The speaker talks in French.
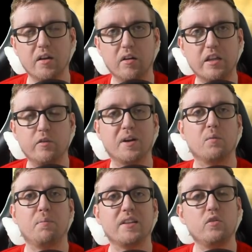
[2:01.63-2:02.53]
qui font
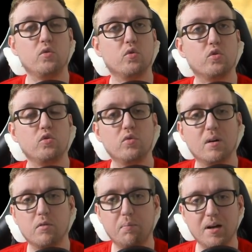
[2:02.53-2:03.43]
par exemple partie de nos
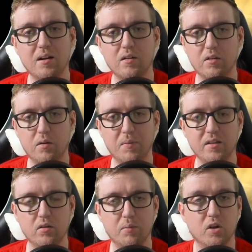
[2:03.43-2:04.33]
tenues, hein, pour pas
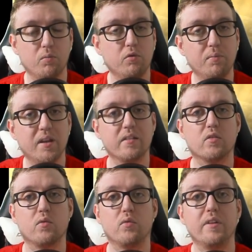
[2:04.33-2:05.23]
mettre par exemple une
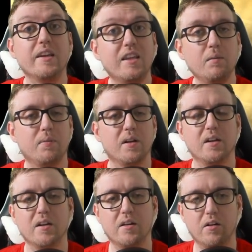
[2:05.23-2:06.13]
pièce qu'on équipe
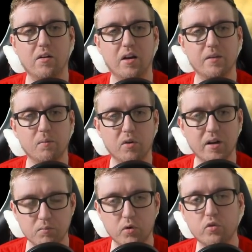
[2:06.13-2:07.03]
à ce
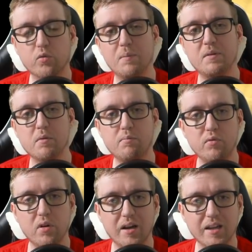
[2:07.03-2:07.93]
moment-là, pour que ce soit un petit peu
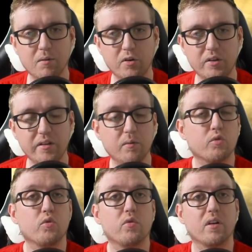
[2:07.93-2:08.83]
plus agréable à utiliser,
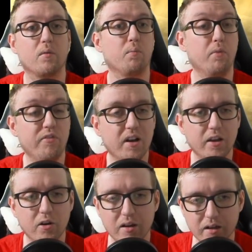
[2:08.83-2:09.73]
parce que ça, on peut
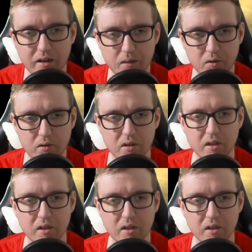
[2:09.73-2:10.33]
faire l'erreur, hein, clairement.